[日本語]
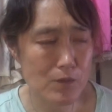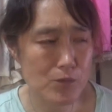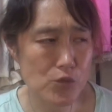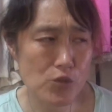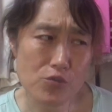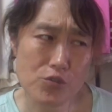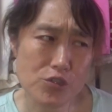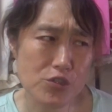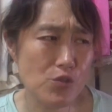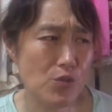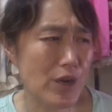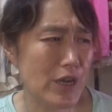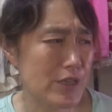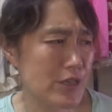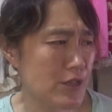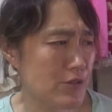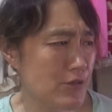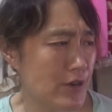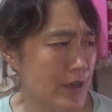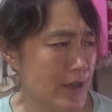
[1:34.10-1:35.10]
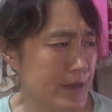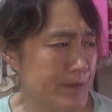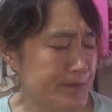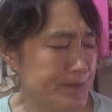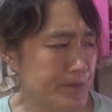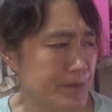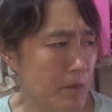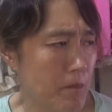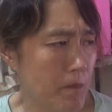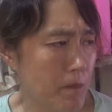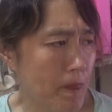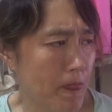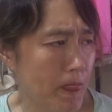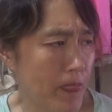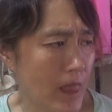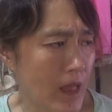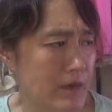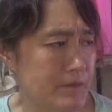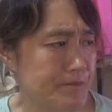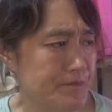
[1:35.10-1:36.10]
ちょっと塩買ってるかな
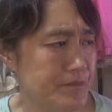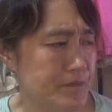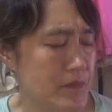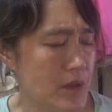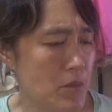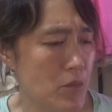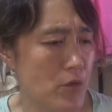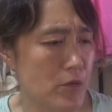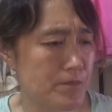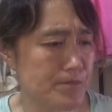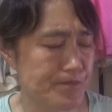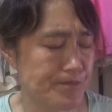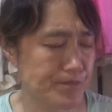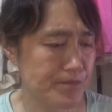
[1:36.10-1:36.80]
でも